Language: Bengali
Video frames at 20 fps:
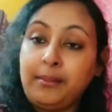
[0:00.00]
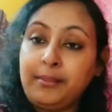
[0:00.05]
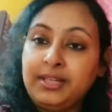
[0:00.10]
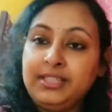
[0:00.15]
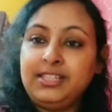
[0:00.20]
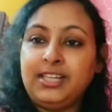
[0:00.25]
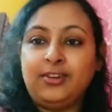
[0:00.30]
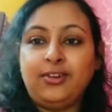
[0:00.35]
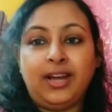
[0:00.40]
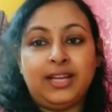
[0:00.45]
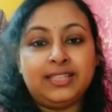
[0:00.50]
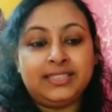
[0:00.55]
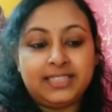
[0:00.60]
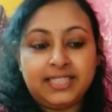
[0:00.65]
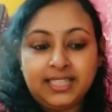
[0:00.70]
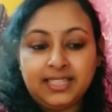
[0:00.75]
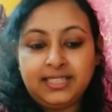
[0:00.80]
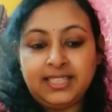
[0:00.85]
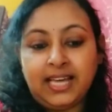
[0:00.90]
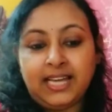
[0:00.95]
আমার যেন
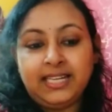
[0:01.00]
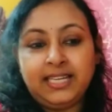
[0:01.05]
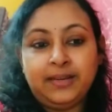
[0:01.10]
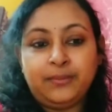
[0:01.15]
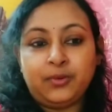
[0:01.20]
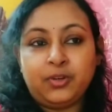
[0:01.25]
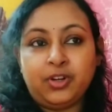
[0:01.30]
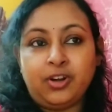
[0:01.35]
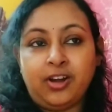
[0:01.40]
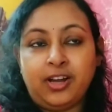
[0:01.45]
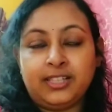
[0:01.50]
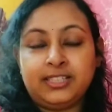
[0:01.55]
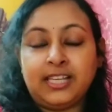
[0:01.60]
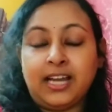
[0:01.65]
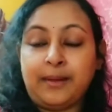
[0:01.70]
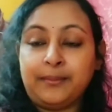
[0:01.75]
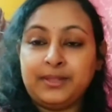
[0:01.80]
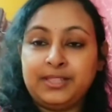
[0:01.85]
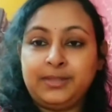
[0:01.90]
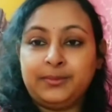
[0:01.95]
আজকে দাঁড়িয়ে মনে হয়
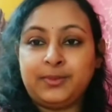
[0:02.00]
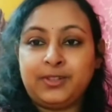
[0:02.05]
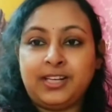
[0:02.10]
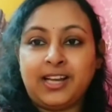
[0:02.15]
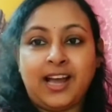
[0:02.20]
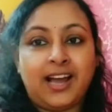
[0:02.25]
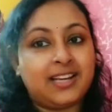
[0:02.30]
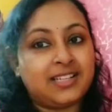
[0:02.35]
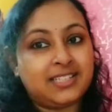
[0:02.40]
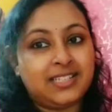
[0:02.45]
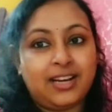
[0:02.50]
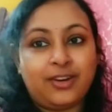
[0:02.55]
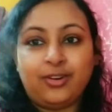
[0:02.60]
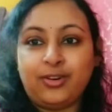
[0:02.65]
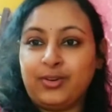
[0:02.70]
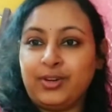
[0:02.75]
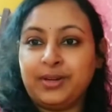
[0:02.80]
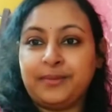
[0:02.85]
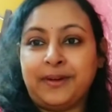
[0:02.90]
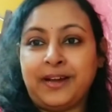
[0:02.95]
যে আমার জীবনে না আসলে
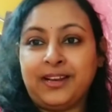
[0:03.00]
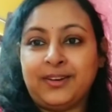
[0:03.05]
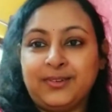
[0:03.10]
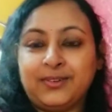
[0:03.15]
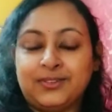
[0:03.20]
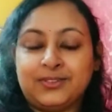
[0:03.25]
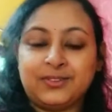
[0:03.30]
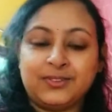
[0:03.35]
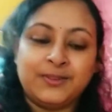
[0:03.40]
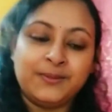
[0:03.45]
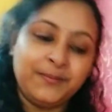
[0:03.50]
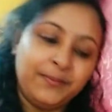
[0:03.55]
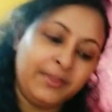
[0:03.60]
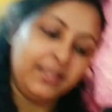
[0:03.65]
আরও অনেক ভালো হতো